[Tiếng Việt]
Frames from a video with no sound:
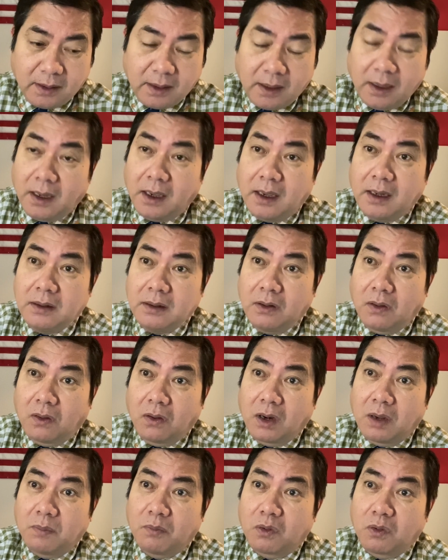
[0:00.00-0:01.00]
Ấn Độ
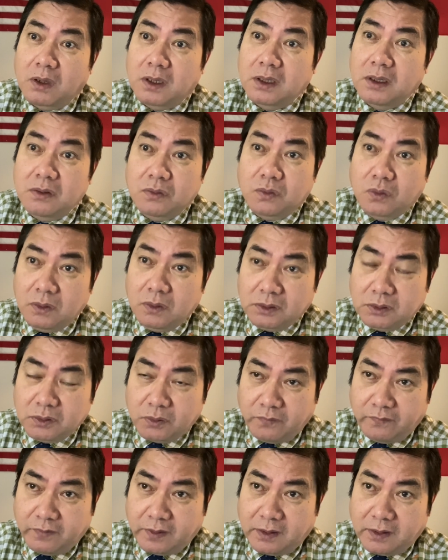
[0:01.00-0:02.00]
là một cường quốc thưa quý
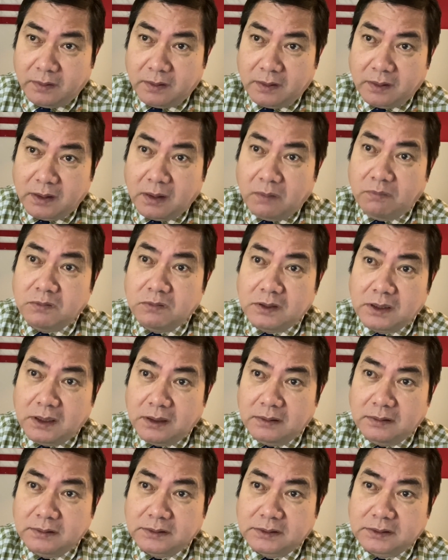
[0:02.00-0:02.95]
vị, đông dân